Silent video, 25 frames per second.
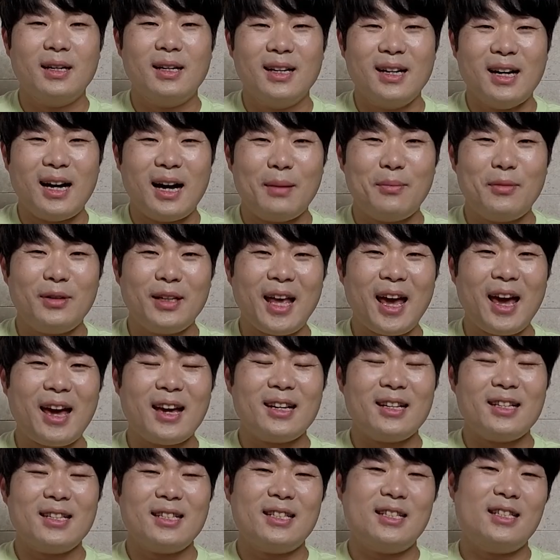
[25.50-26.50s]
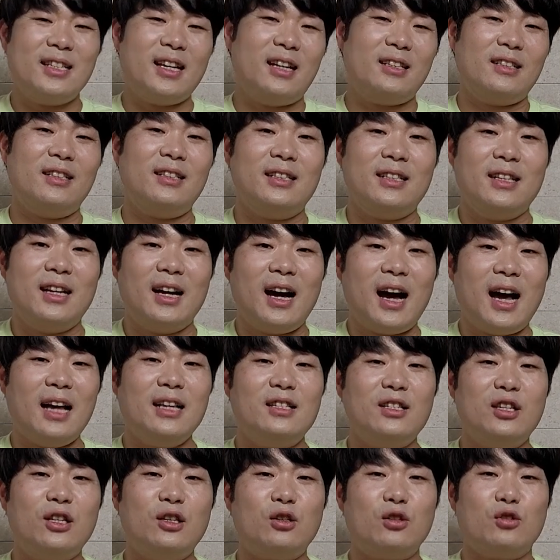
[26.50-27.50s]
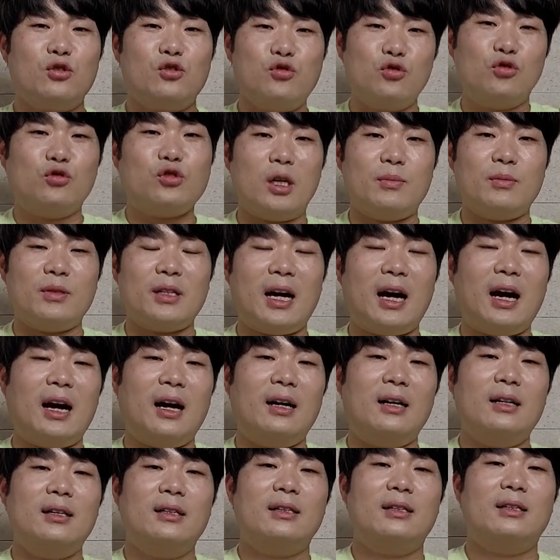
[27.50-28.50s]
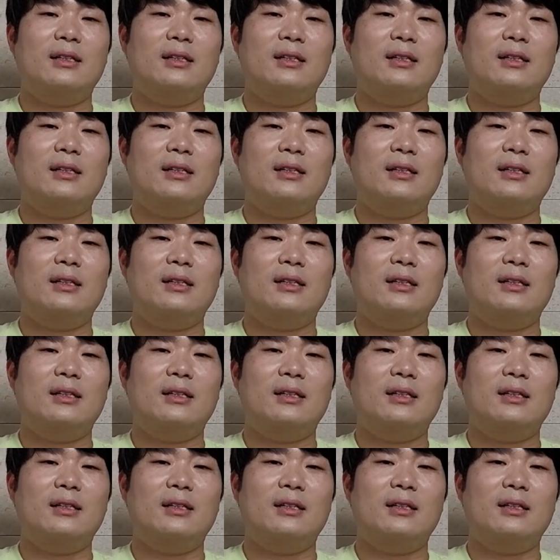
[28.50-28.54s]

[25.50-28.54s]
한 번에 승리하는 한승 중고입니다